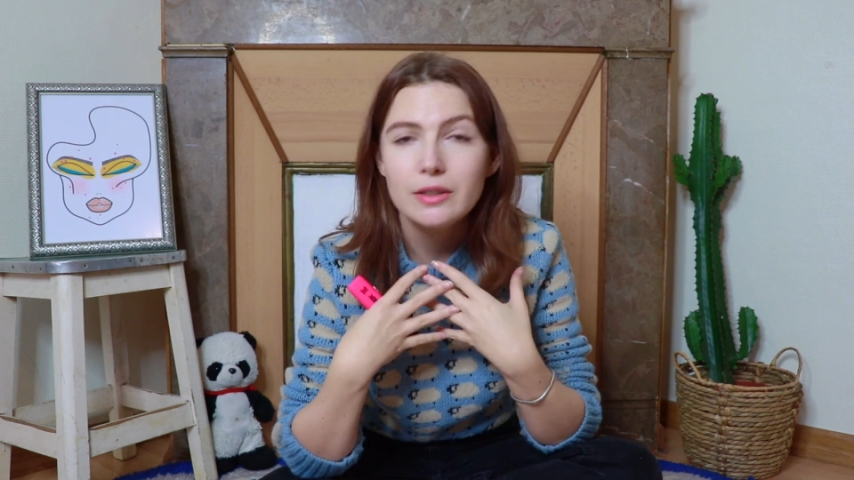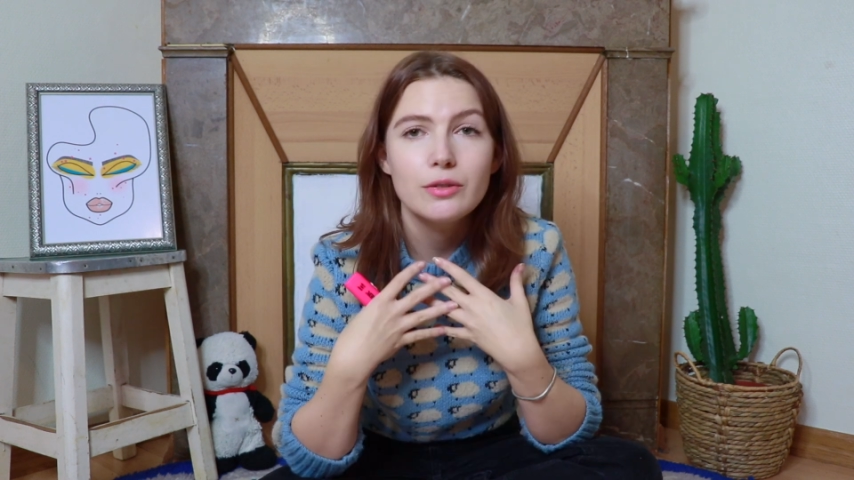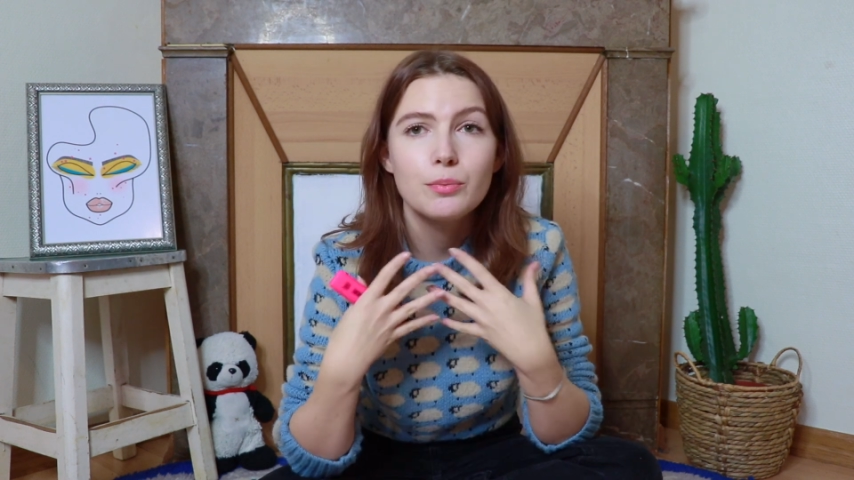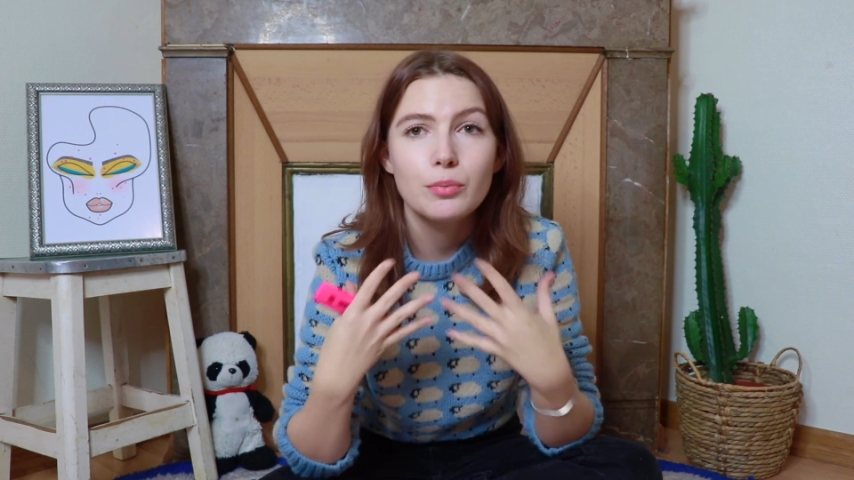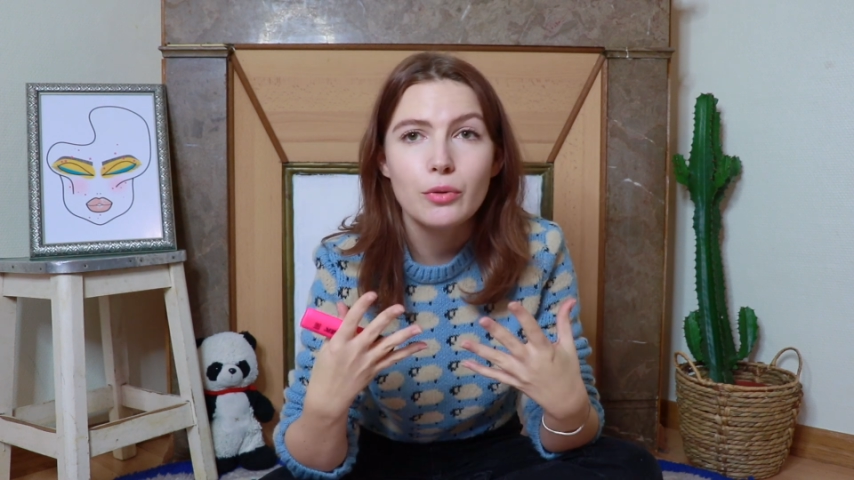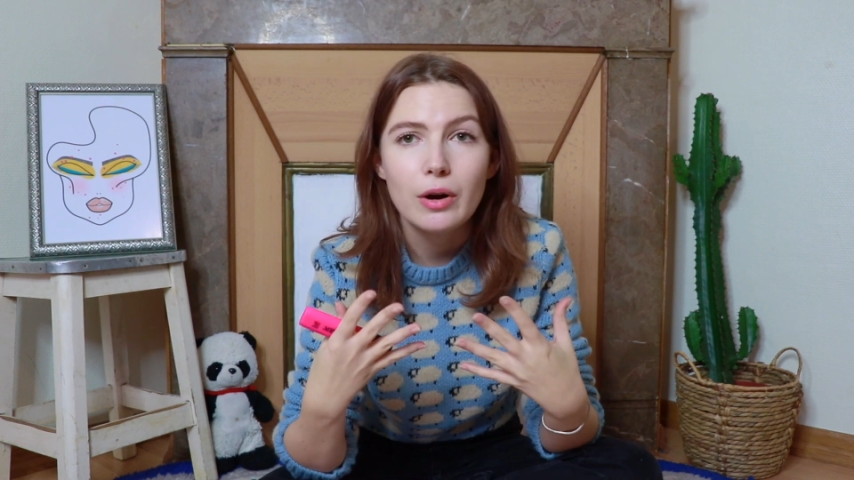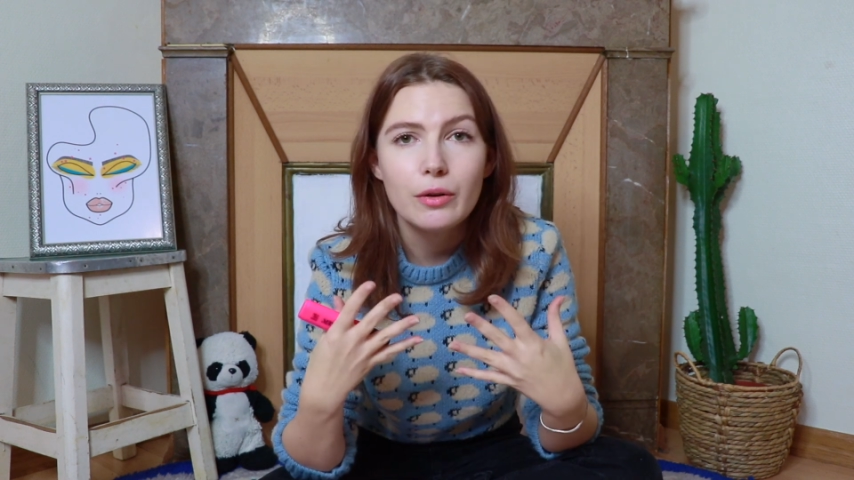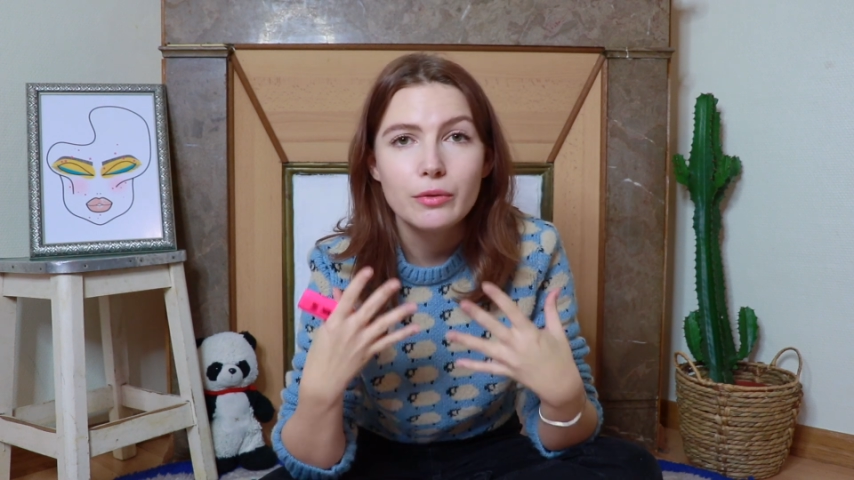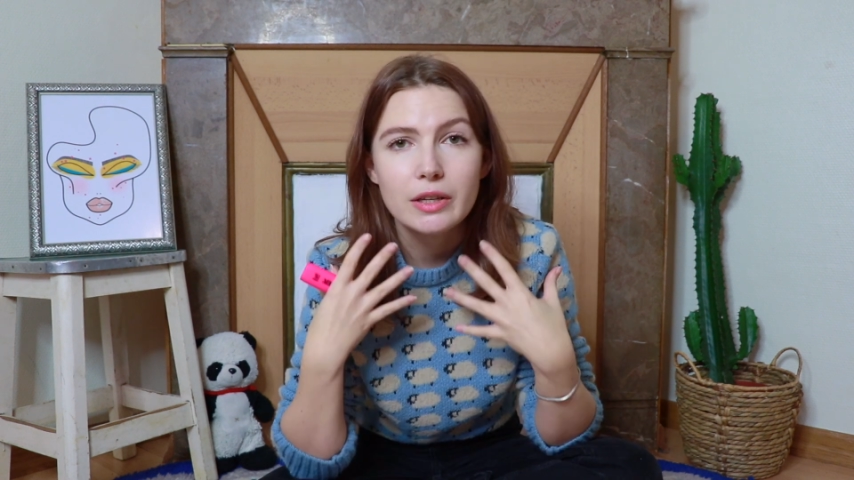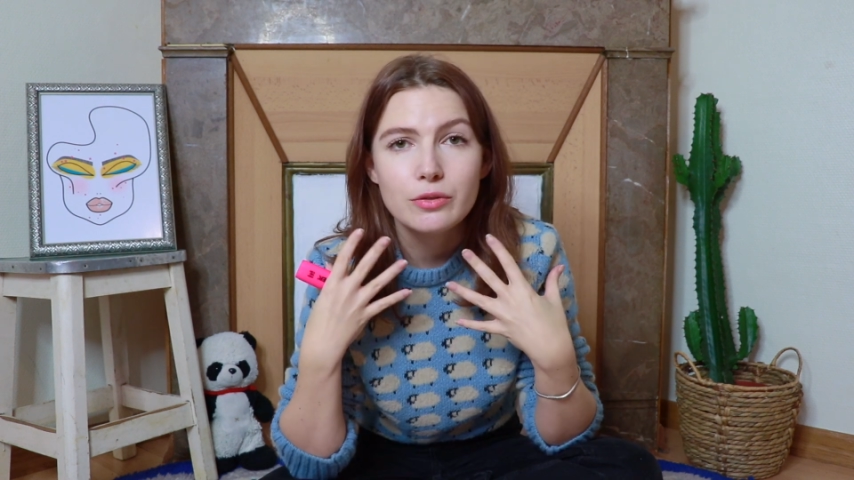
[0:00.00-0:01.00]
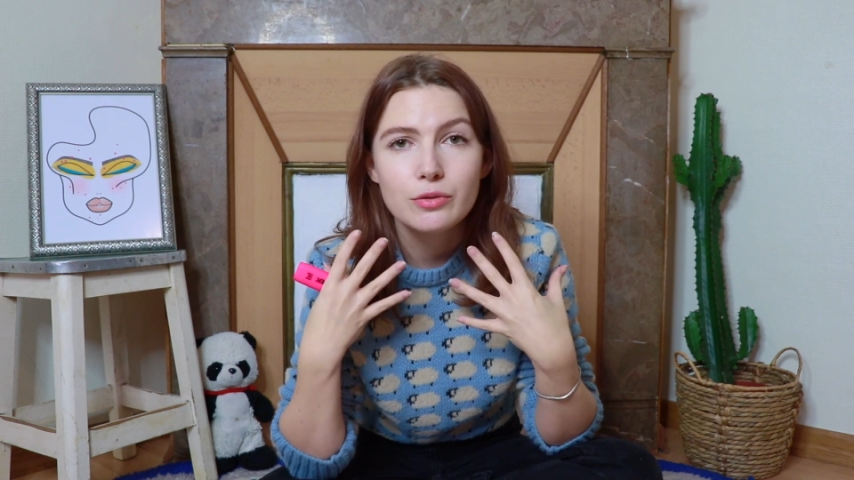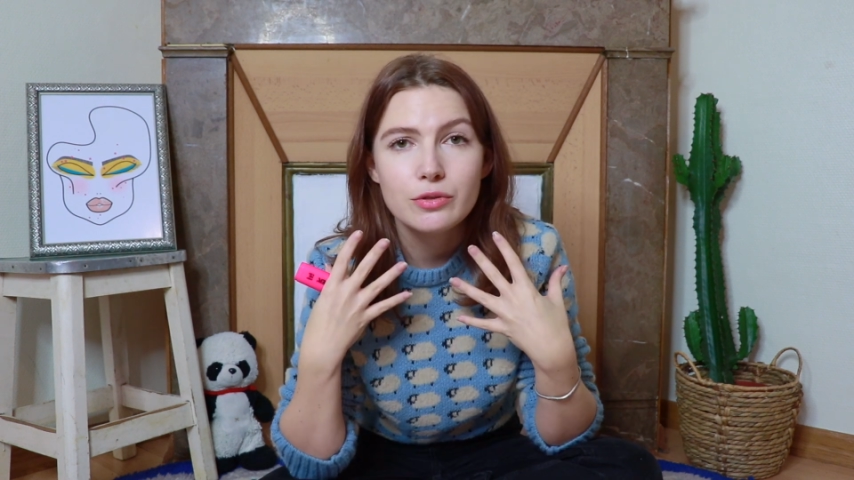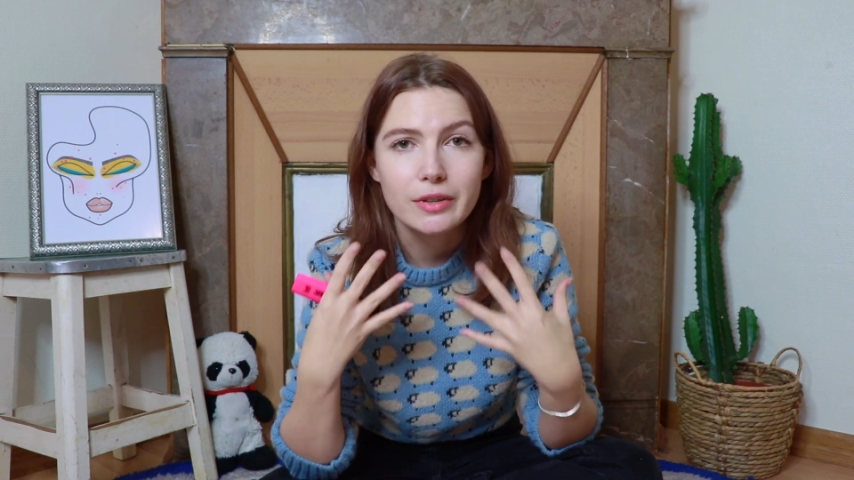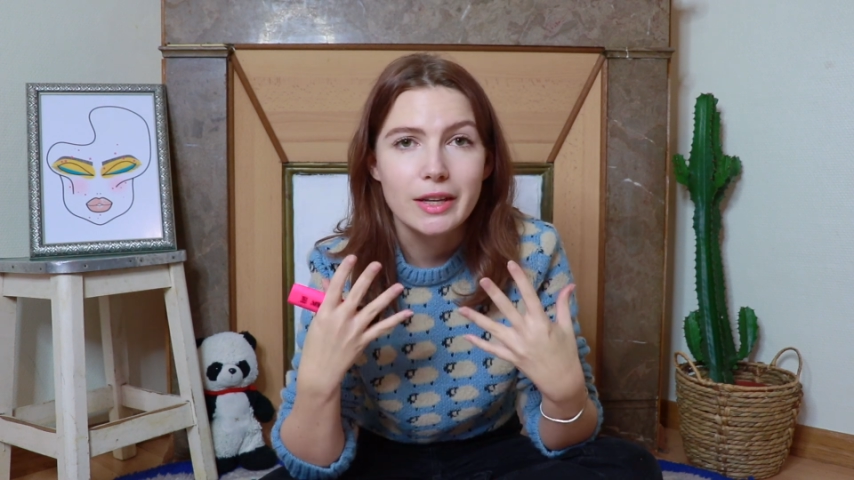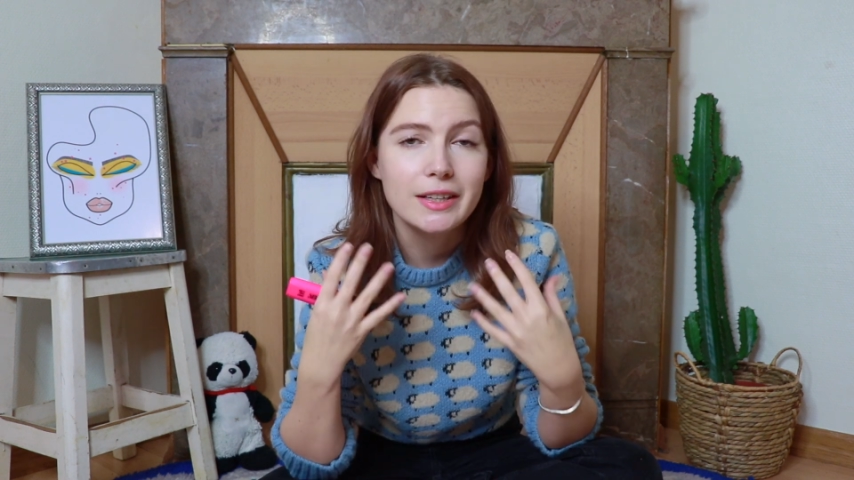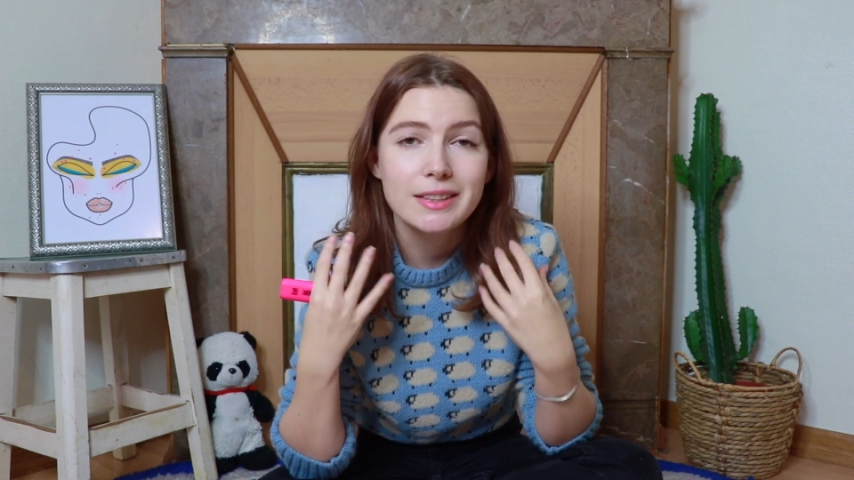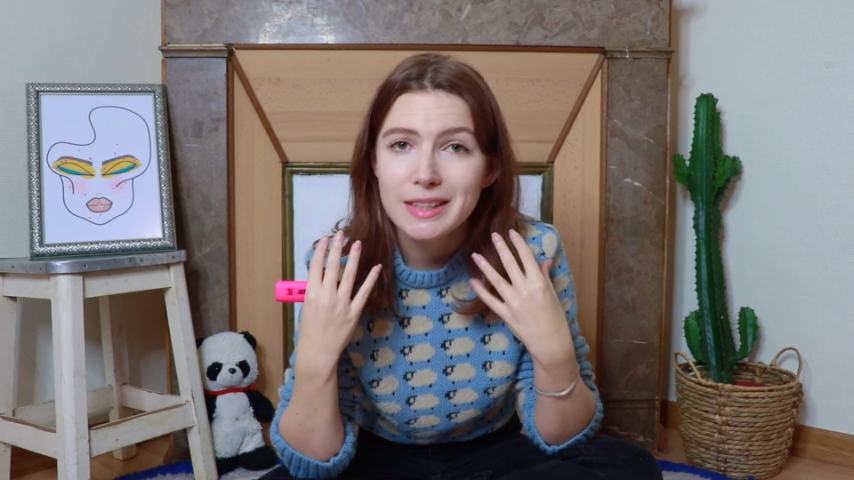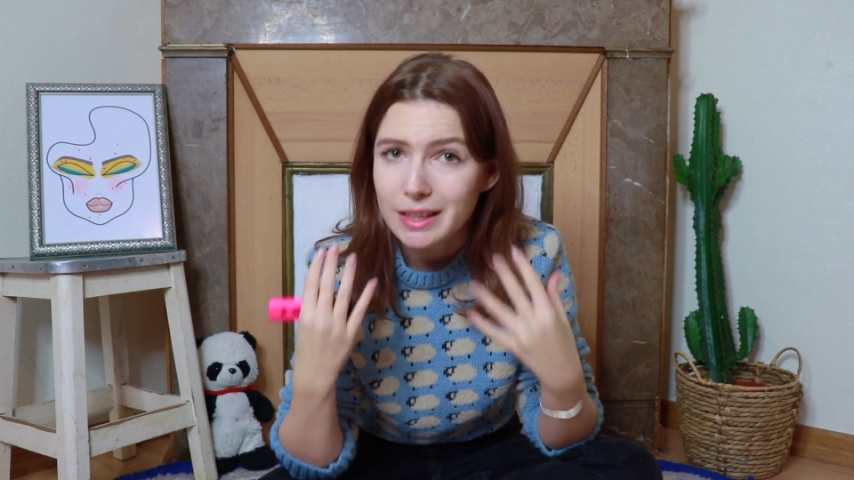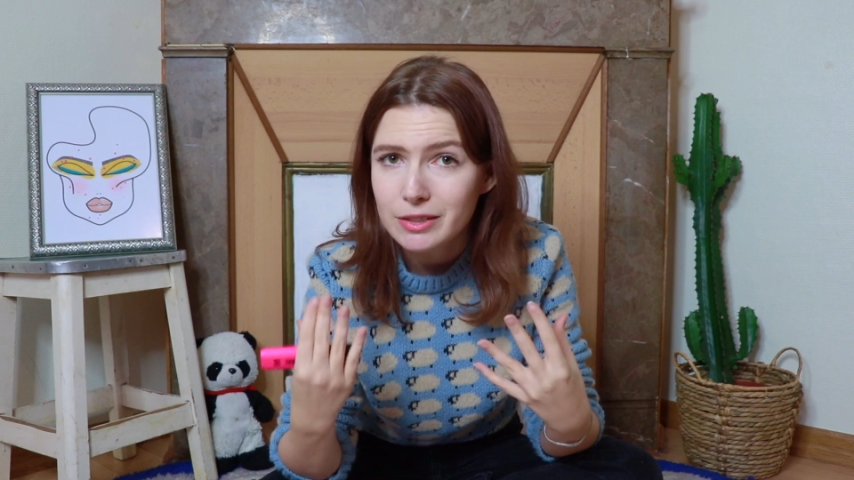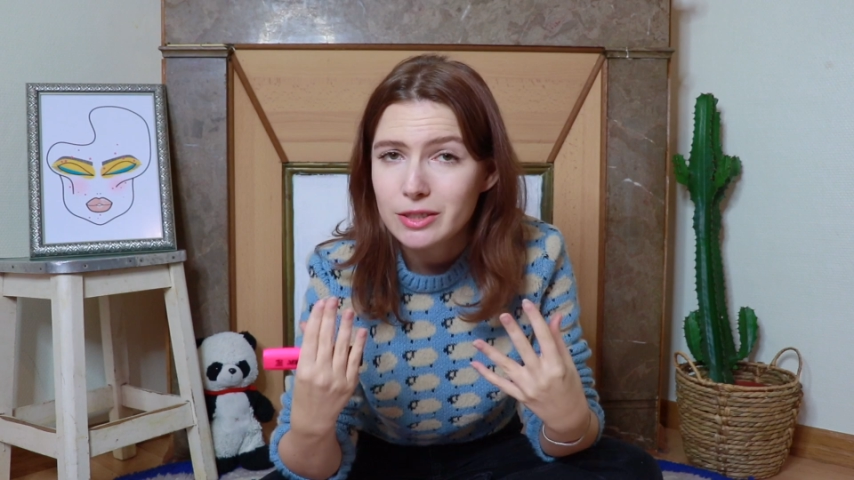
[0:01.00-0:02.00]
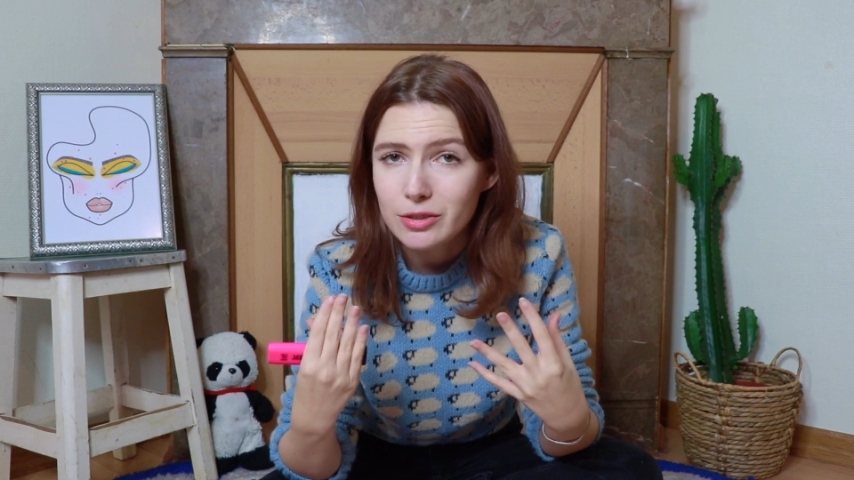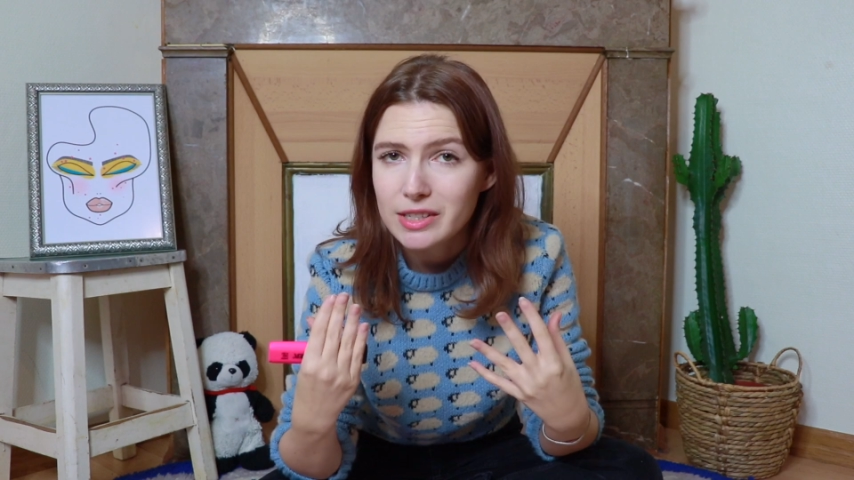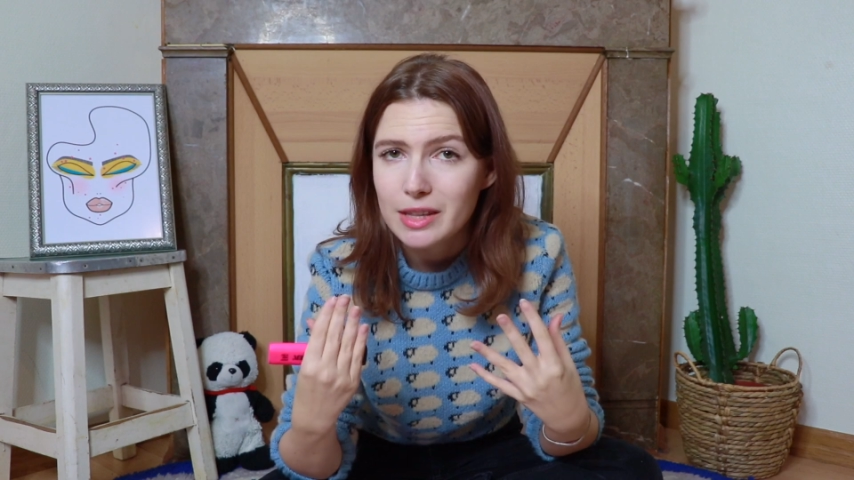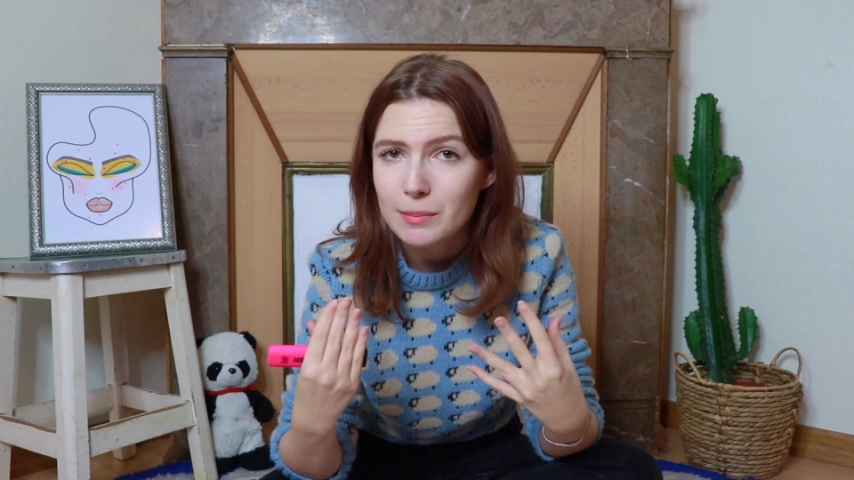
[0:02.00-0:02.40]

et de pourquoi on a dû s'en aller très vite de cet